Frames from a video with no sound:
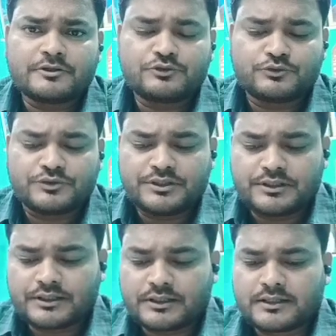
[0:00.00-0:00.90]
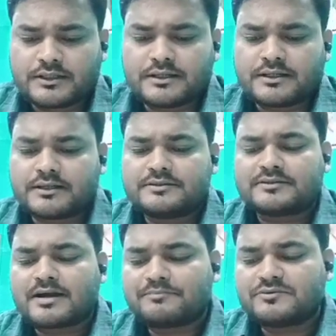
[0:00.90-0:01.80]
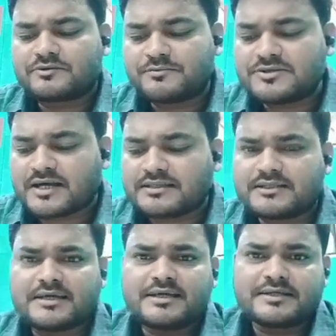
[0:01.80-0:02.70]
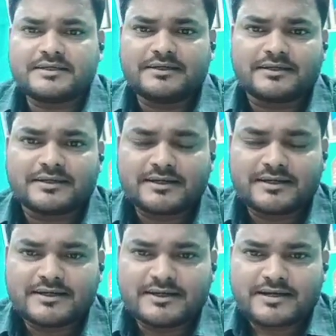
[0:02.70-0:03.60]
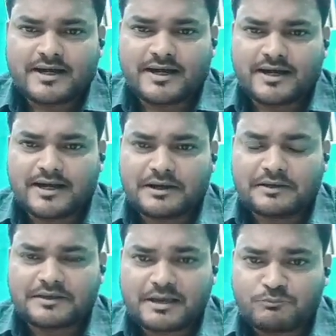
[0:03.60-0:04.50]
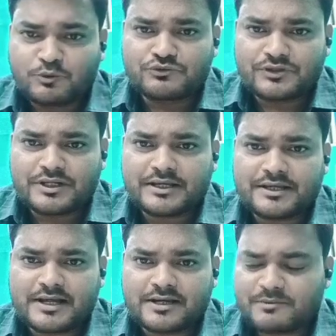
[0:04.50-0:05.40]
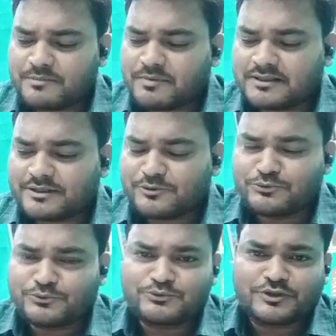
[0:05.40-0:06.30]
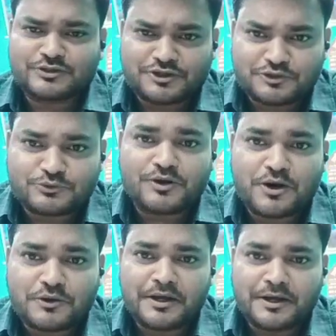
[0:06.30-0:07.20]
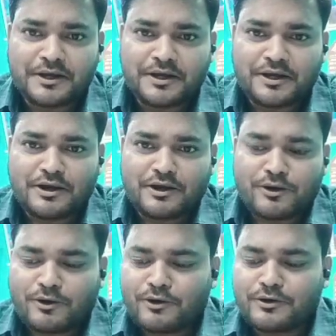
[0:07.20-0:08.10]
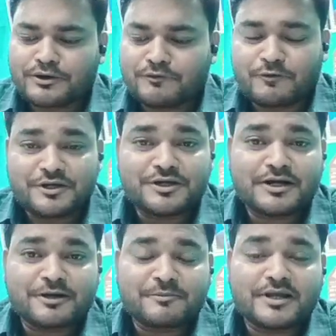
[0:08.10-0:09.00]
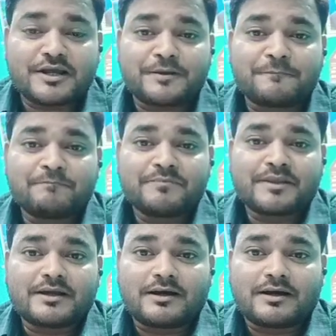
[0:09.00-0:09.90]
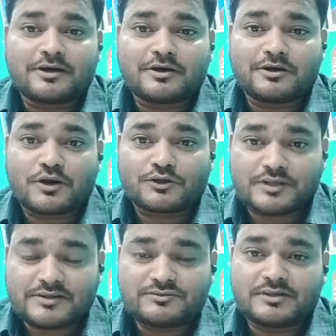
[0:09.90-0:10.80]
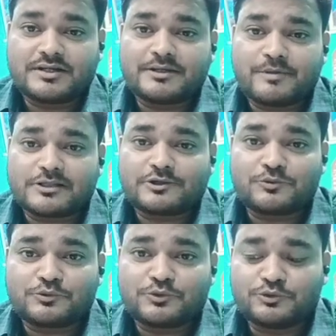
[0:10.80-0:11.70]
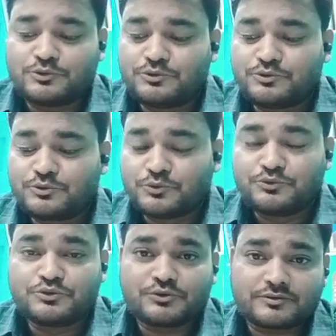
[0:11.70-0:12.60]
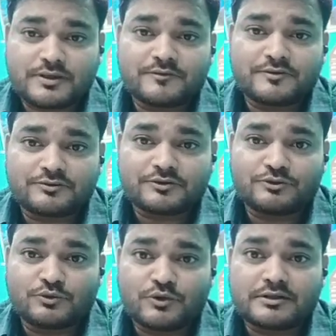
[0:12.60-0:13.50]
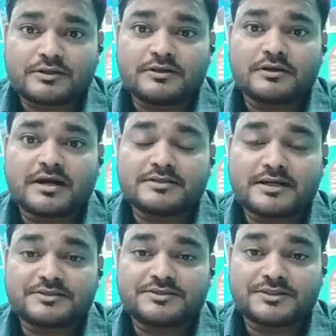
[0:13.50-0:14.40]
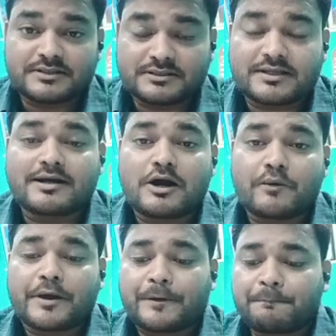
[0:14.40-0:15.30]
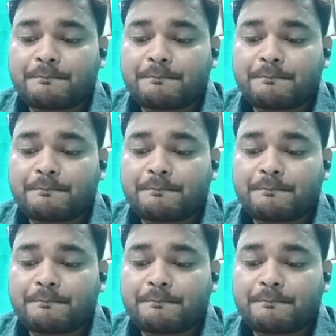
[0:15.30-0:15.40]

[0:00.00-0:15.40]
चूँकि जैसा आप सभी जानते हैं कि कैमूर ज़िले की अगर मैं बात करूं तो 1700 गांव हैं और वही अगर मैं रोहतास ज़िले की बात करूं तो टू ज़ीरो सेवन सिक्स दो हज़ार छिहत्तर गाँव हैं